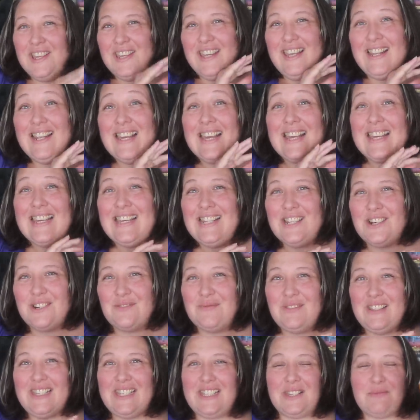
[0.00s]
Il est
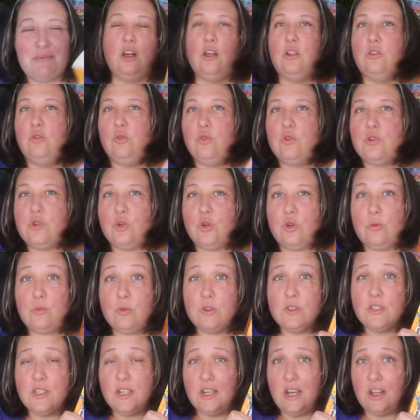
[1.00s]
énormissime. Donc ce
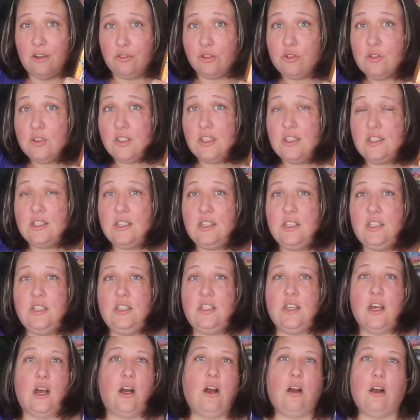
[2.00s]
roman, c'est de la fantaisie,
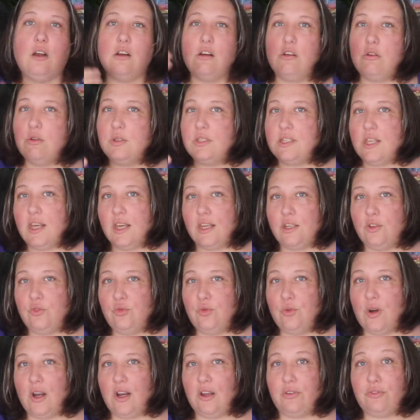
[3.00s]
il y a un glossaire et
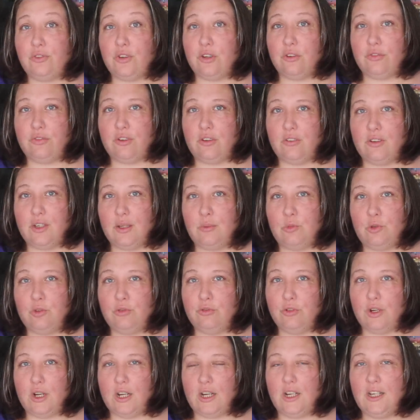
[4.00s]
tout à la fin, enfin vraiment,
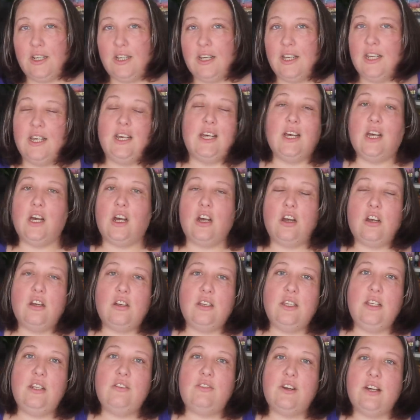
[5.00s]
voilà. Euh,
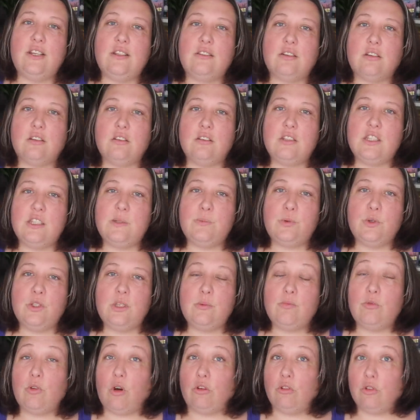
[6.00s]
il va être
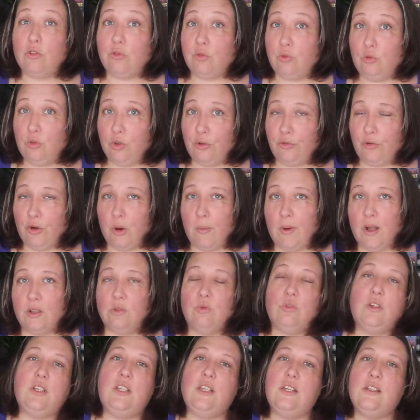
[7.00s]
disponible en, sous deux formats.
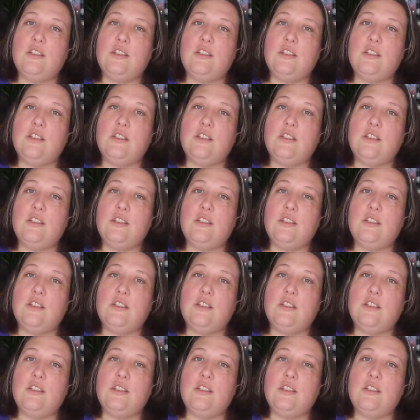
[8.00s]
Donc il